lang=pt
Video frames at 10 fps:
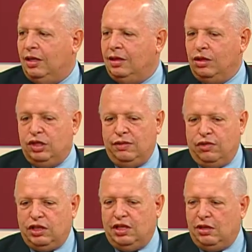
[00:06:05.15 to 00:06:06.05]
Então, se
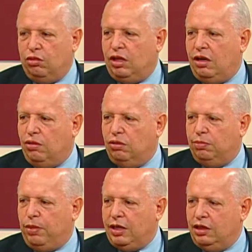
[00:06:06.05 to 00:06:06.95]
você não tem um
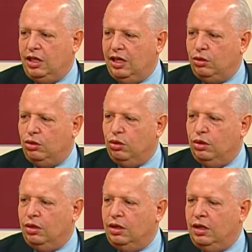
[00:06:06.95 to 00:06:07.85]
plano
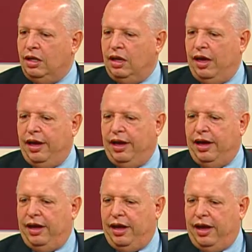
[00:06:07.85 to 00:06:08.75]
diretor
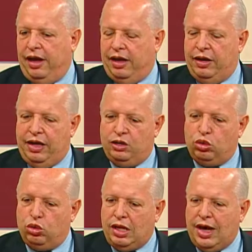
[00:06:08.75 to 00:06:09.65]
é, é,
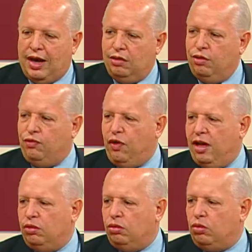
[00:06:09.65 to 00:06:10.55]
estudado,
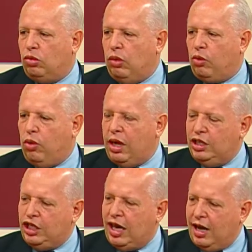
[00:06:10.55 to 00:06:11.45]
feito com a
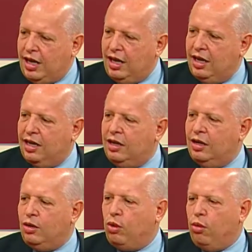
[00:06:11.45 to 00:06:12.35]
engenharia,
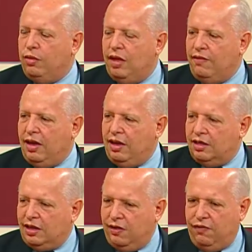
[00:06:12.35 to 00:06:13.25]
como deveria
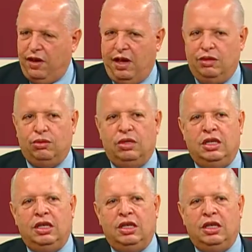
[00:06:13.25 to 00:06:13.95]
ser feito,